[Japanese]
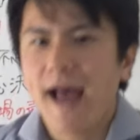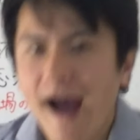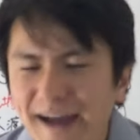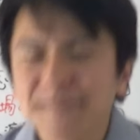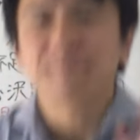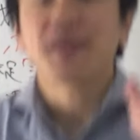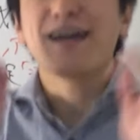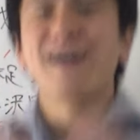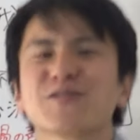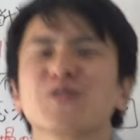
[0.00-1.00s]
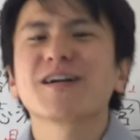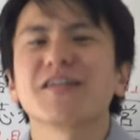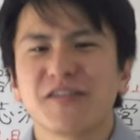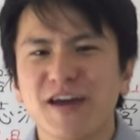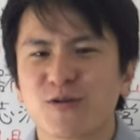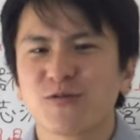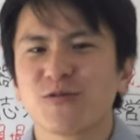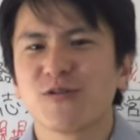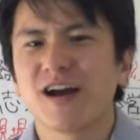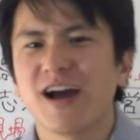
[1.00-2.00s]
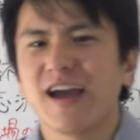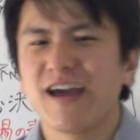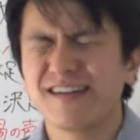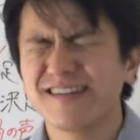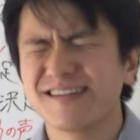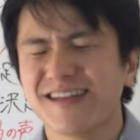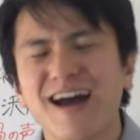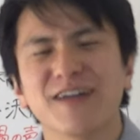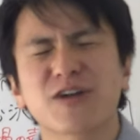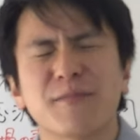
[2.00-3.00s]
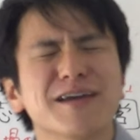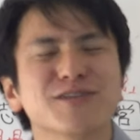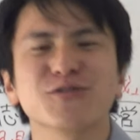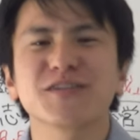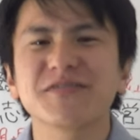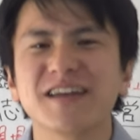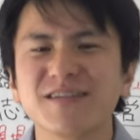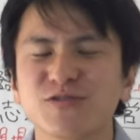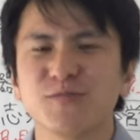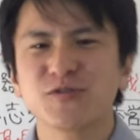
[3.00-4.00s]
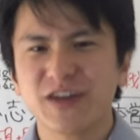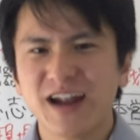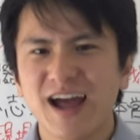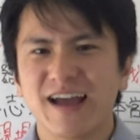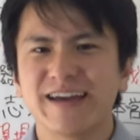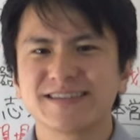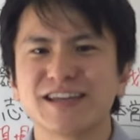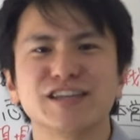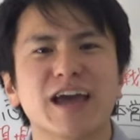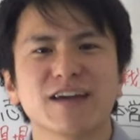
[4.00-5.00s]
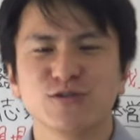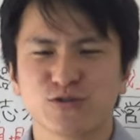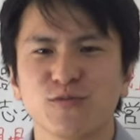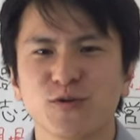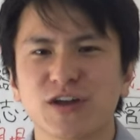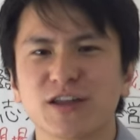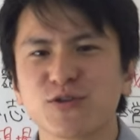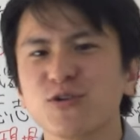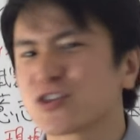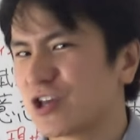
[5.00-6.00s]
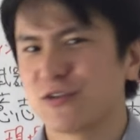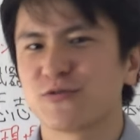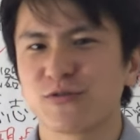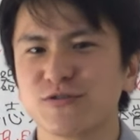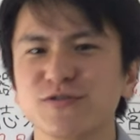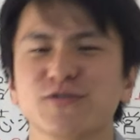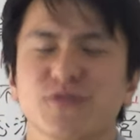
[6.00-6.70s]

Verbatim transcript: はい、えー、というわけでね、この動画、えー、いいなとか勉強になるなって思ったら、えー、ぜひね、グッドボタンとチャンネル登録よ